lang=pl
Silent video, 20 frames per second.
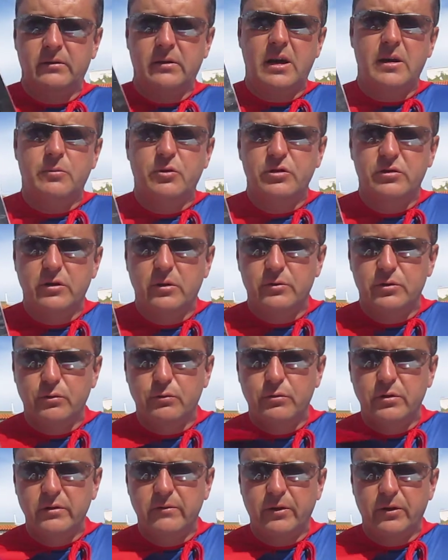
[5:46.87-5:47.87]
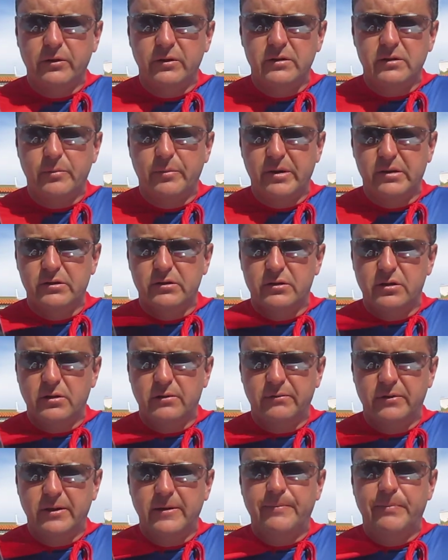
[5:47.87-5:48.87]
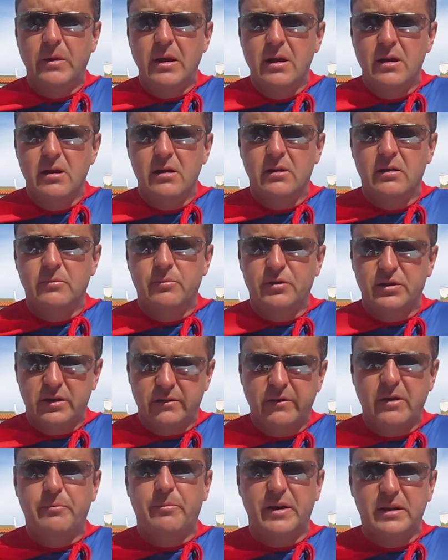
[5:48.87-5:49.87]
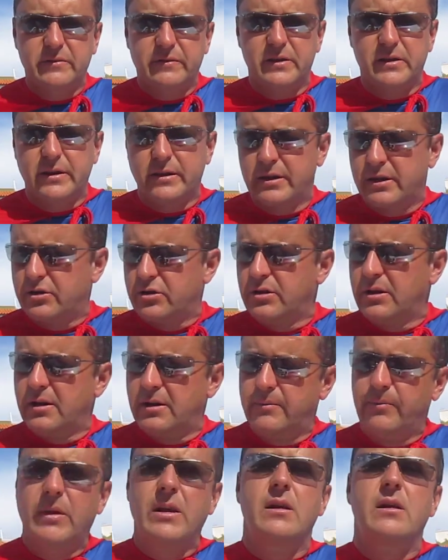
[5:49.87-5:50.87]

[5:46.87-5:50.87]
harmonizują struktury wody, są bardzo zdrowe. Pozdrawiam Państwa serdecznie.